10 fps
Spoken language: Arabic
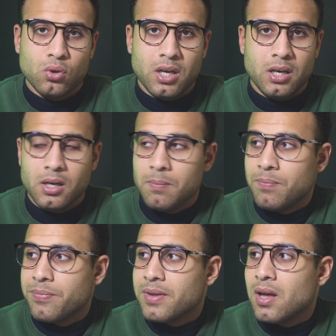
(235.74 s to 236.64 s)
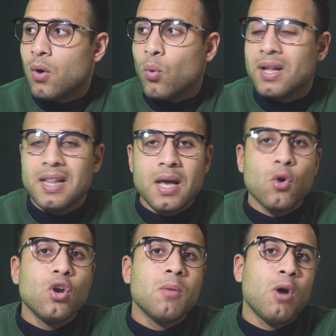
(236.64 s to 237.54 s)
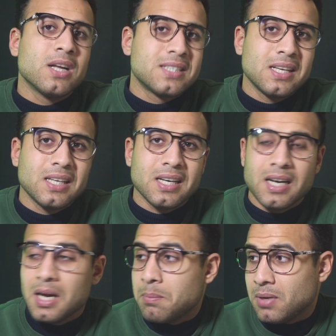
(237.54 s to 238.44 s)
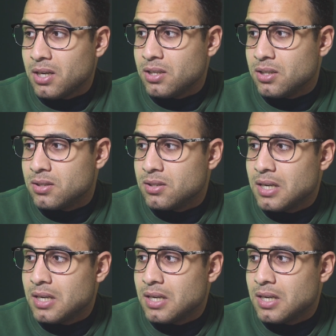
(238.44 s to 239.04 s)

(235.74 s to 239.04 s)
تاني وهتلاقي كل محادثاتك رجعت من جديد